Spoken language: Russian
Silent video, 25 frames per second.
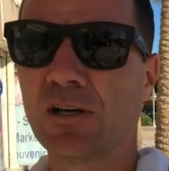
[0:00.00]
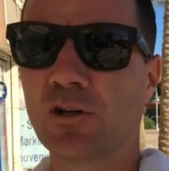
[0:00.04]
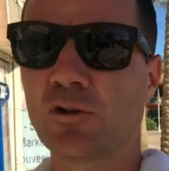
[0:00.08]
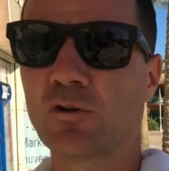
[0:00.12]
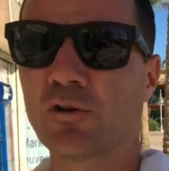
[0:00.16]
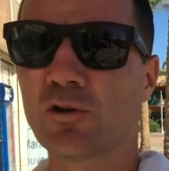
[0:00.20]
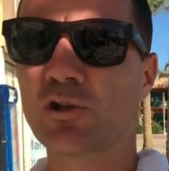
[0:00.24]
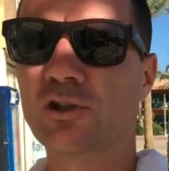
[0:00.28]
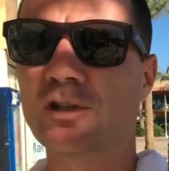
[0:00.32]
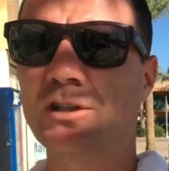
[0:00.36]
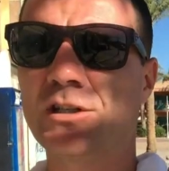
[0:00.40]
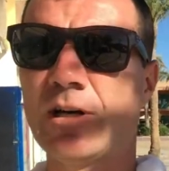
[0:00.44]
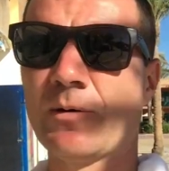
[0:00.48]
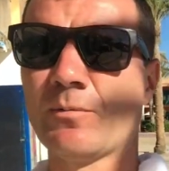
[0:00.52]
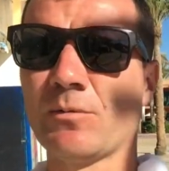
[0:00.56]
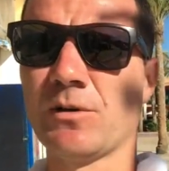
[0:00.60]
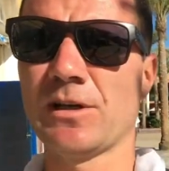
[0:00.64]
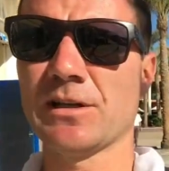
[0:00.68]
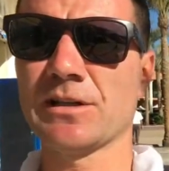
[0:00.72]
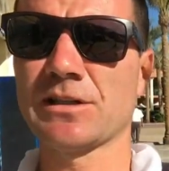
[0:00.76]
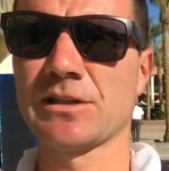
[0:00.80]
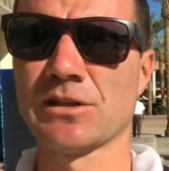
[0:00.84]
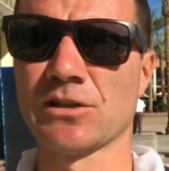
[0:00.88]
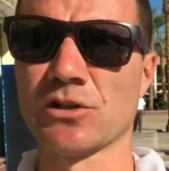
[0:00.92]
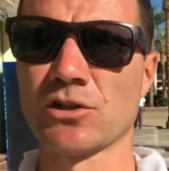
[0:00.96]
То же самое
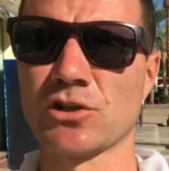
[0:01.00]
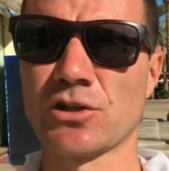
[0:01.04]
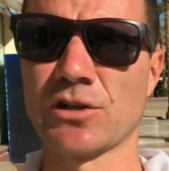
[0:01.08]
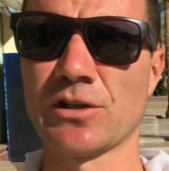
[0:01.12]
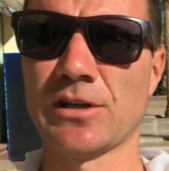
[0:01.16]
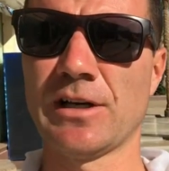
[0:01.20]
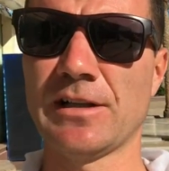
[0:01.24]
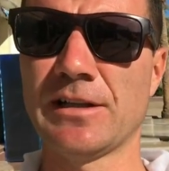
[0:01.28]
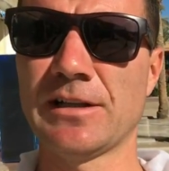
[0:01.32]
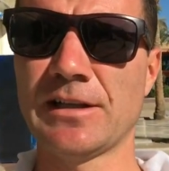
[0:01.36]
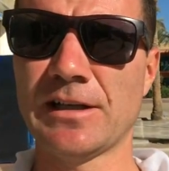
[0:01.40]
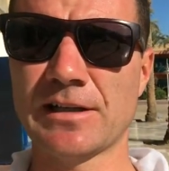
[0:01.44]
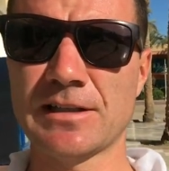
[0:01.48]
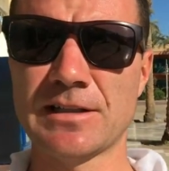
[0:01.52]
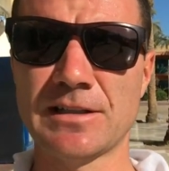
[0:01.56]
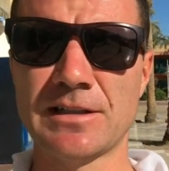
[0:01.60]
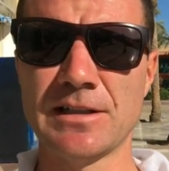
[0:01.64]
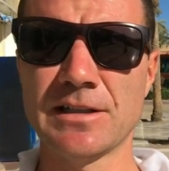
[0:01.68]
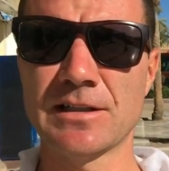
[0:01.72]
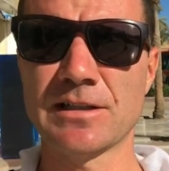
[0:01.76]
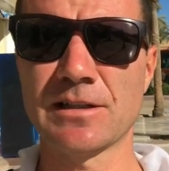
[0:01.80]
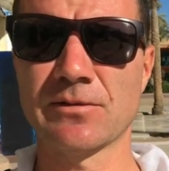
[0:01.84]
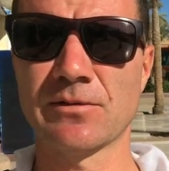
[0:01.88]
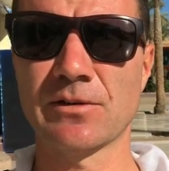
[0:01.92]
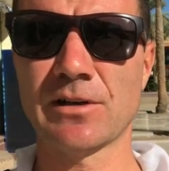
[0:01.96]
я слышал от
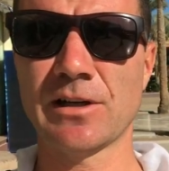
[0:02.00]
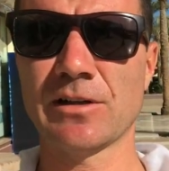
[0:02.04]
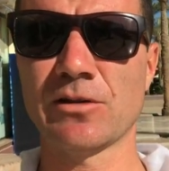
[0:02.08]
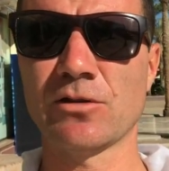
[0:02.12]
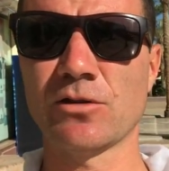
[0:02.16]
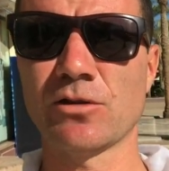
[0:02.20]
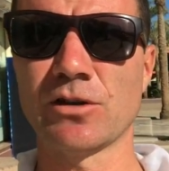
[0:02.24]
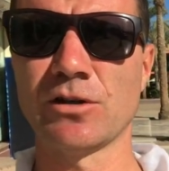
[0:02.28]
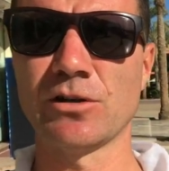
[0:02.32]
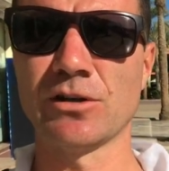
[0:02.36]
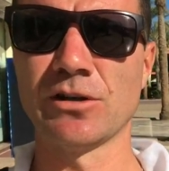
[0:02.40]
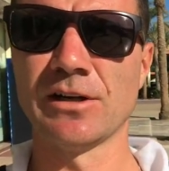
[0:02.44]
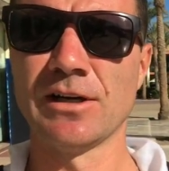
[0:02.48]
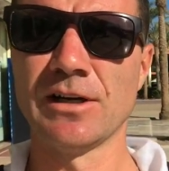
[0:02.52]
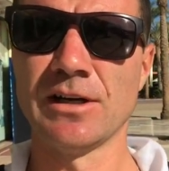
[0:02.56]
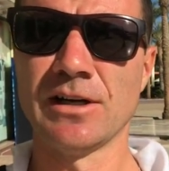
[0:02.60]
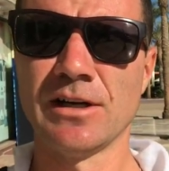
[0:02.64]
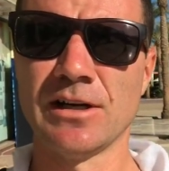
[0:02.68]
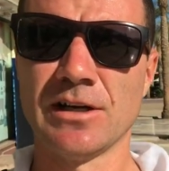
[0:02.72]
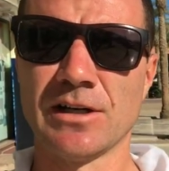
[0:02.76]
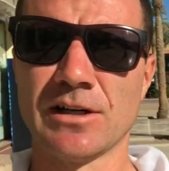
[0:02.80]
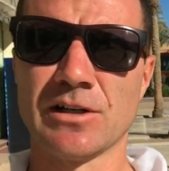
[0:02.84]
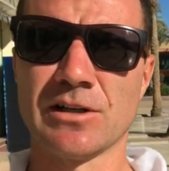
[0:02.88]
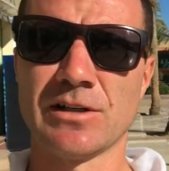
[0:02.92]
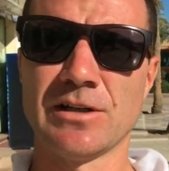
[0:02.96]
таксистов, которые
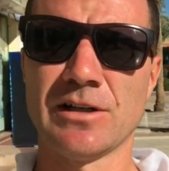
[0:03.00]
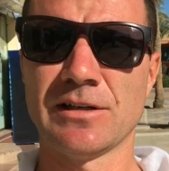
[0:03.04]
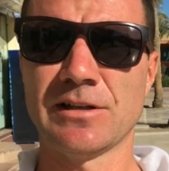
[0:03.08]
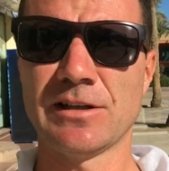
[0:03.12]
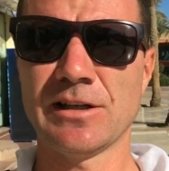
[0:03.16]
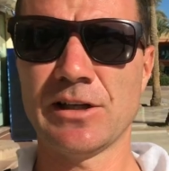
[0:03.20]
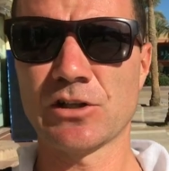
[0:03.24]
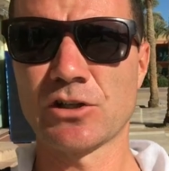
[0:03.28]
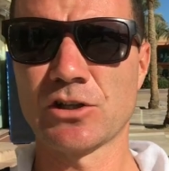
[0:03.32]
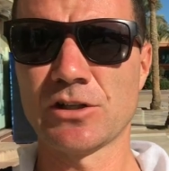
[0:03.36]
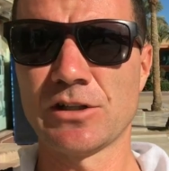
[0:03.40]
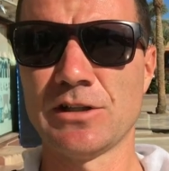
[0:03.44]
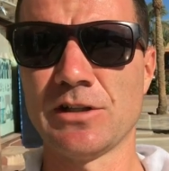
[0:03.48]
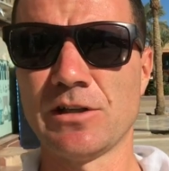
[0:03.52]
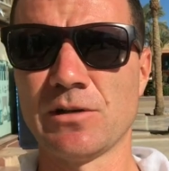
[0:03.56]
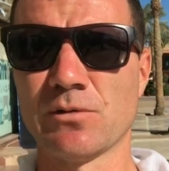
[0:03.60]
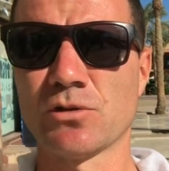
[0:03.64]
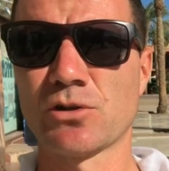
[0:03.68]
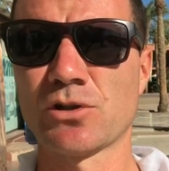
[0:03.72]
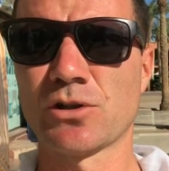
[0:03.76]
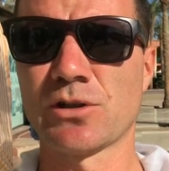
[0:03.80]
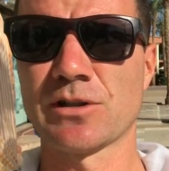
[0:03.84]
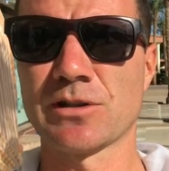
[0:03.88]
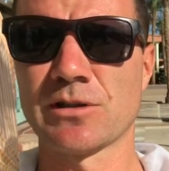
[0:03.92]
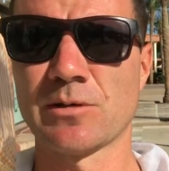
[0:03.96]
э, также
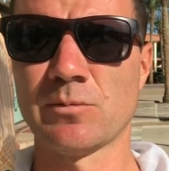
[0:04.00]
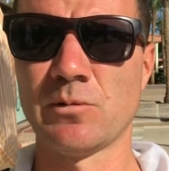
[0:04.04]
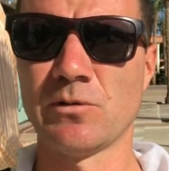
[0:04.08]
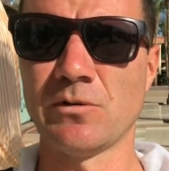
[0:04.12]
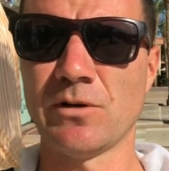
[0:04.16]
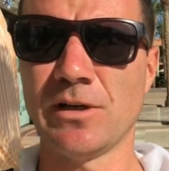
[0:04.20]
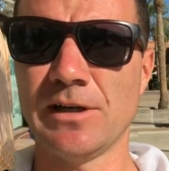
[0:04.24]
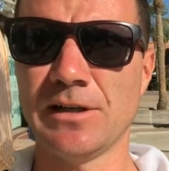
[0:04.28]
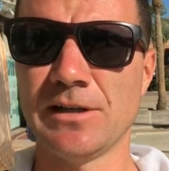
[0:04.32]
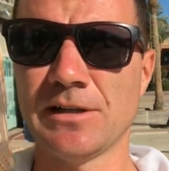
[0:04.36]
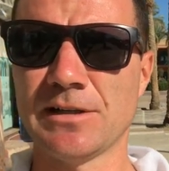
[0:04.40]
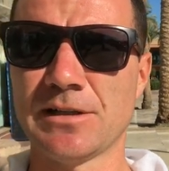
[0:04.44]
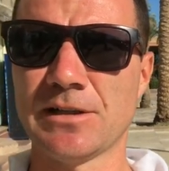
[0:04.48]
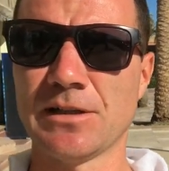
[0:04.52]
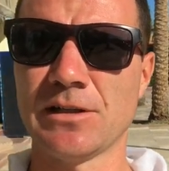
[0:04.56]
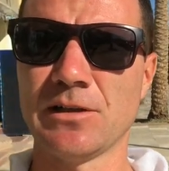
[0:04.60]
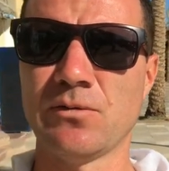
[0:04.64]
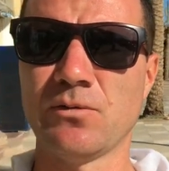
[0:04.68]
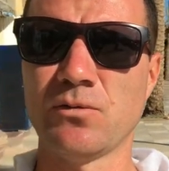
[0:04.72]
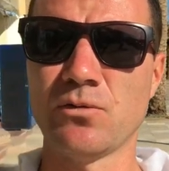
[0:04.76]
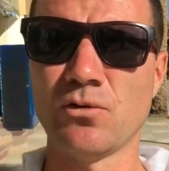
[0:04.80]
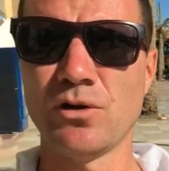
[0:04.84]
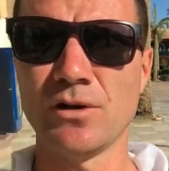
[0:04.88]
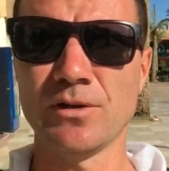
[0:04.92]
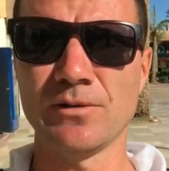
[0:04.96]
девушки забывали
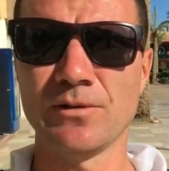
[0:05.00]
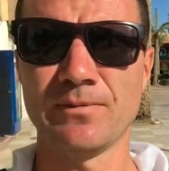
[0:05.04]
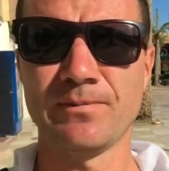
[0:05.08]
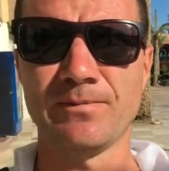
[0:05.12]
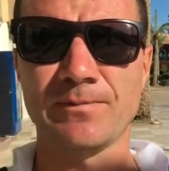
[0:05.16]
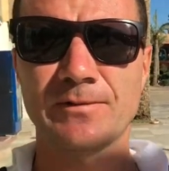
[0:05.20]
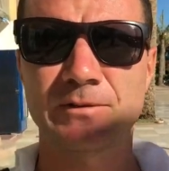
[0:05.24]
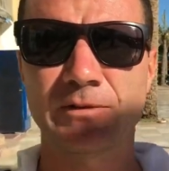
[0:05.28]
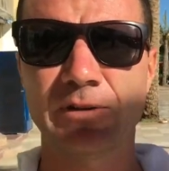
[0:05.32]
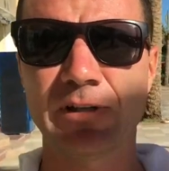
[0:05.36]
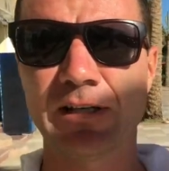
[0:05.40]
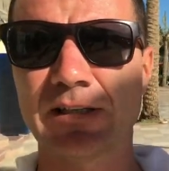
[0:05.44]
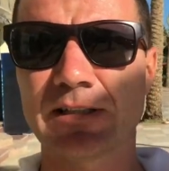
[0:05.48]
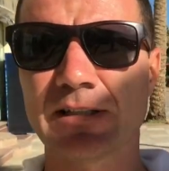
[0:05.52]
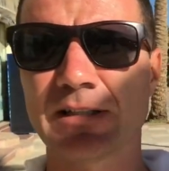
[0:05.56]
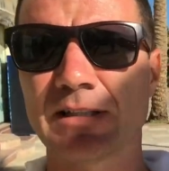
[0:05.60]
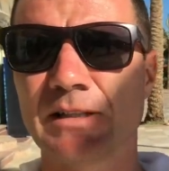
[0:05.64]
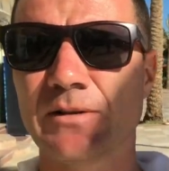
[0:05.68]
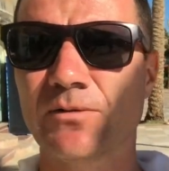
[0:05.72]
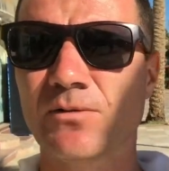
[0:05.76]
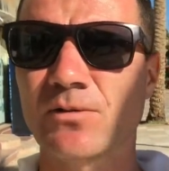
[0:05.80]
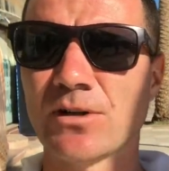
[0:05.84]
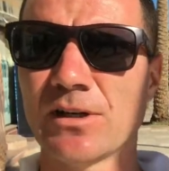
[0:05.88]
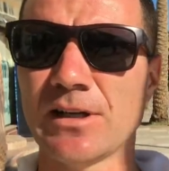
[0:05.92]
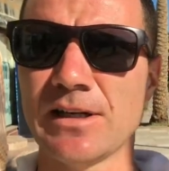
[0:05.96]
телефон в такси
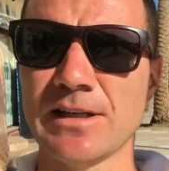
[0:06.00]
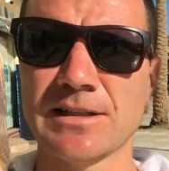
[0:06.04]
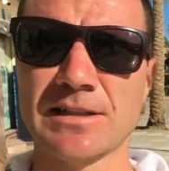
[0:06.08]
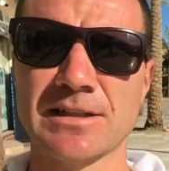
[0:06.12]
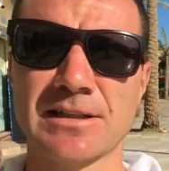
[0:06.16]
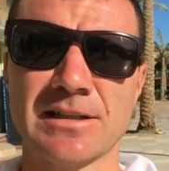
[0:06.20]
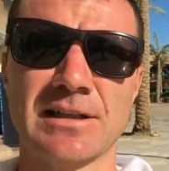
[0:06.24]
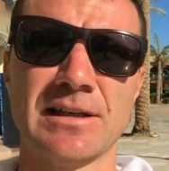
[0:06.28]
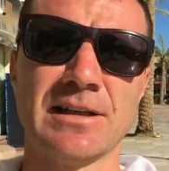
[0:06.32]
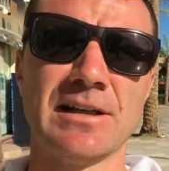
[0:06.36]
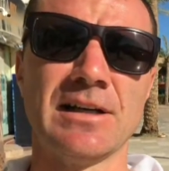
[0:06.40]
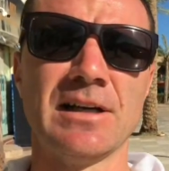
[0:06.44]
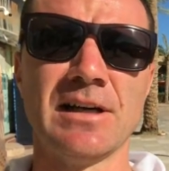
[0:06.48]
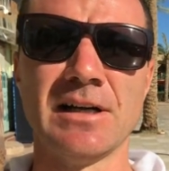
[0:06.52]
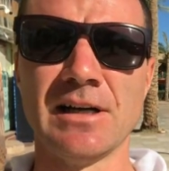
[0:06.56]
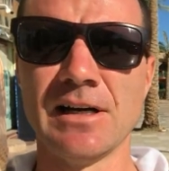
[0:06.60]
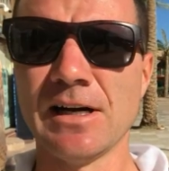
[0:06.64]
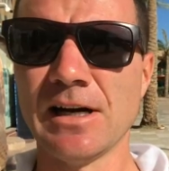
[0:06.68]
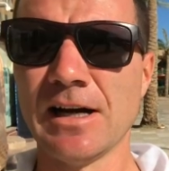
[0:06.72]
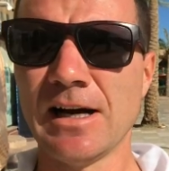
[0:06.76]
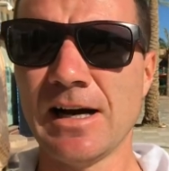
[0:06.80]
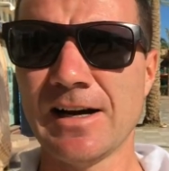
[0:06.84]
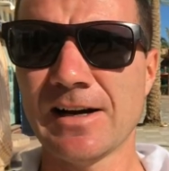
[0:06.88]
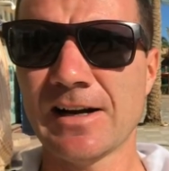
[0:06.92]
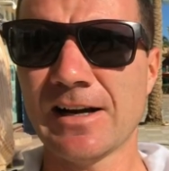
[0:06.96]
в
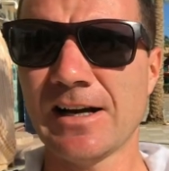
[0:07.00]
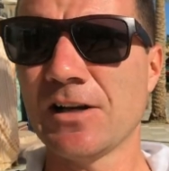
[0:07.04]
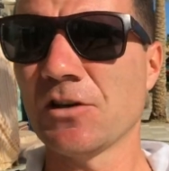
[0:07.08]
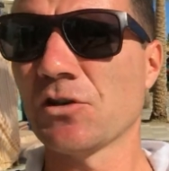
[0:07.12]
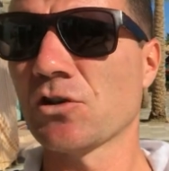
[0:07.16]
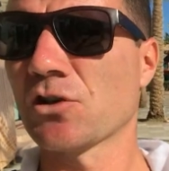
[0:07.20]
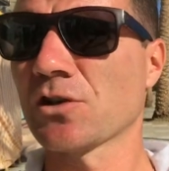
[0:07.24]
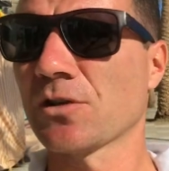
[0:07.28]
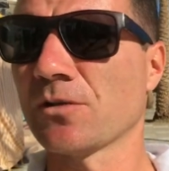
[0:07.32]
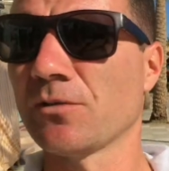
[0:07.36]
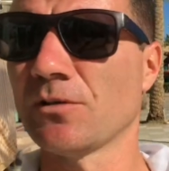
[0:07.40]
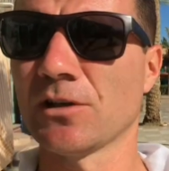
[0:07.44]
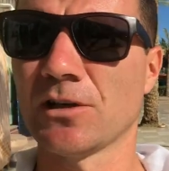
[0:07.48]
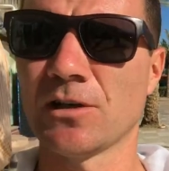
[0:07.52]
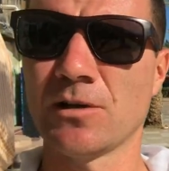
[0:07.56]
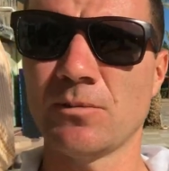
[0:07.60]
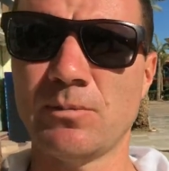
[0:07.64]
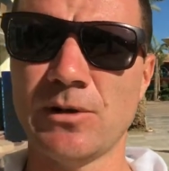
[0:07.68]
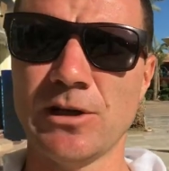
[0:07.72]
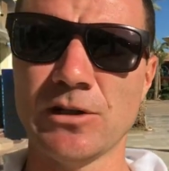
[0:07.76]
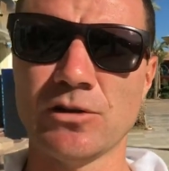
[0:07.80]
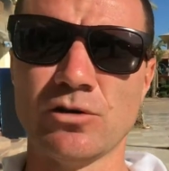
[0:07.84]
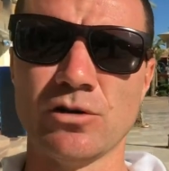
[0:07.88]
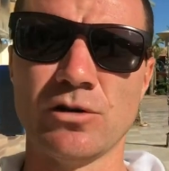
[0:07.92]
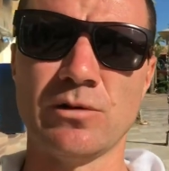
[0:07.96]
красно-оранжевых, и
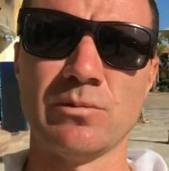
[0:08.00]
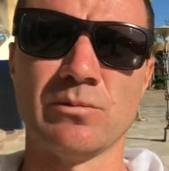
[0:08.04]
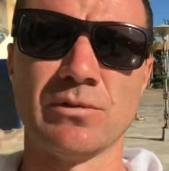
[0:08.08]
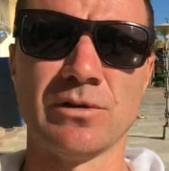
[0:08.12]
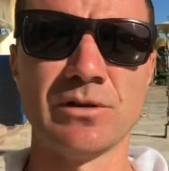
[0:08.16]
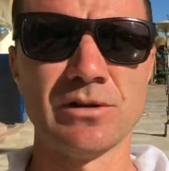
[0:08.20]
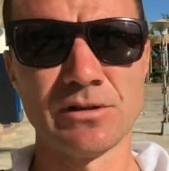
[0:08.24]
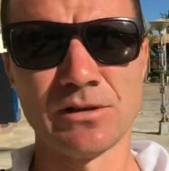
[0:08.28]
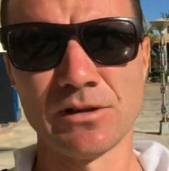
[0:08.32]
потом